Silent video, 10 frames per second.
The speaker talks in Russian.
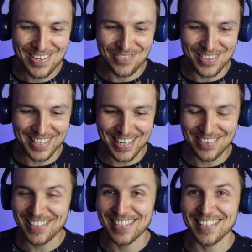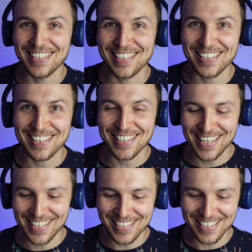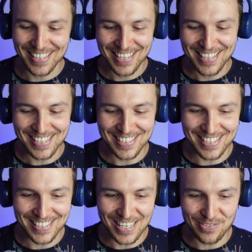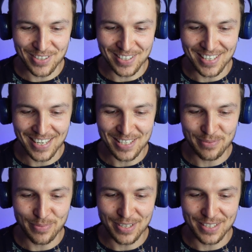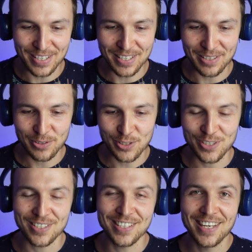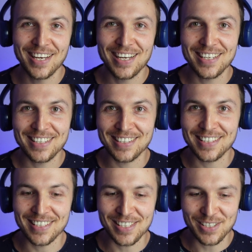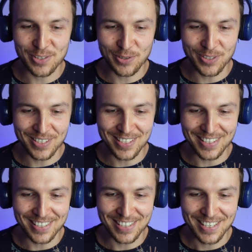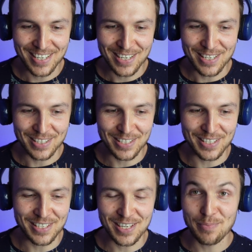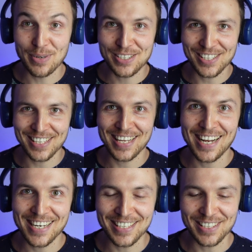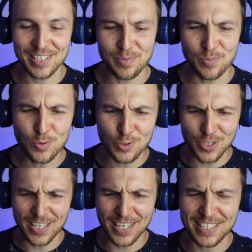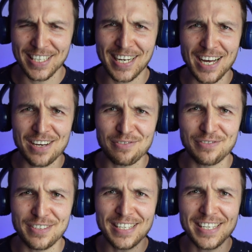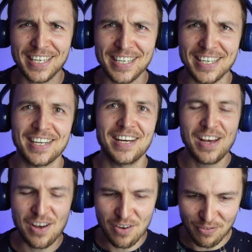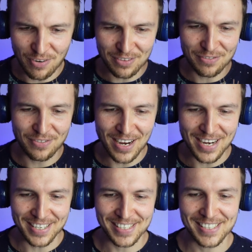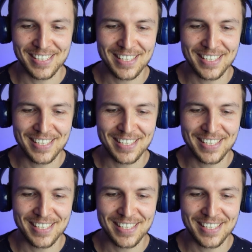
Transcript: Мне нравятся эти старые заставки. Они были такие очень традиционные, такие эмоциональные. Музыка такая великая, фанфары.